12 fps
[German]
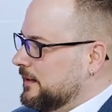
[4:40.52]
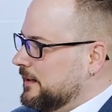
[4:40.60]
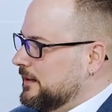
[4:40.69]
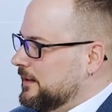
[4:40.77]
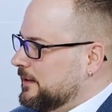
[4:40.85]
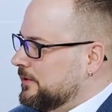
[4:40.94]

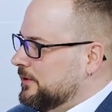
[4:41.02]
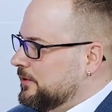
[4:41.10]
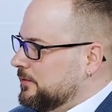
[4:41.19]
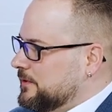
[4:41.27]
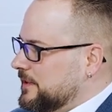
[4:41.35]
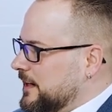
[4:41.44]
die
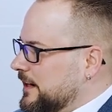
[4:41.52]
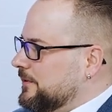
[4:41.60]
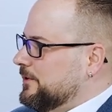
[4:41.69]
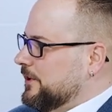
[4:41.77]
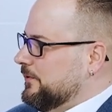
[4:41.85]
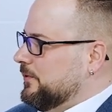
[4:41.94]
unser
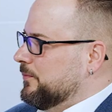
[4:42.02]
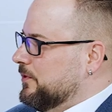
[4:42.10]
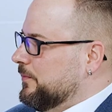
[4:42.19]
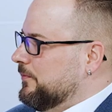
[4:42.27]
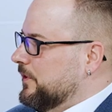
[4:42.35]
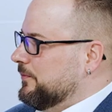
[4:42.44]
Land wieder vom
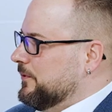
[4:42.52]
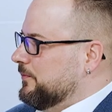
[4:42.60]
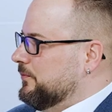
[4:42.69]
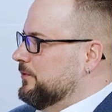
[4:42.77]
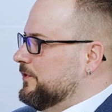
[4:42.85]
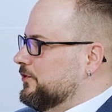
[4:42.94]
Kopf auf die
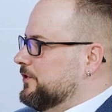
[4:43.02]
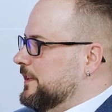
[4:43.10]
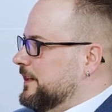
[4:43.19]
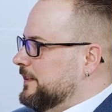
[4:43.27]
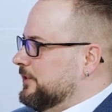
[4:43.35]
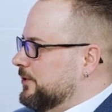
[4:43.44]
Füße
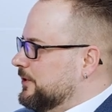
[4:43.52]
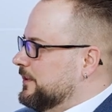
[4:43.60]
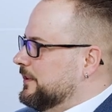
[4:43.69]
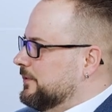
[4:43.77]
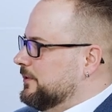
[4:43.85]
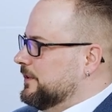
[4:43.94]
stellen könnte.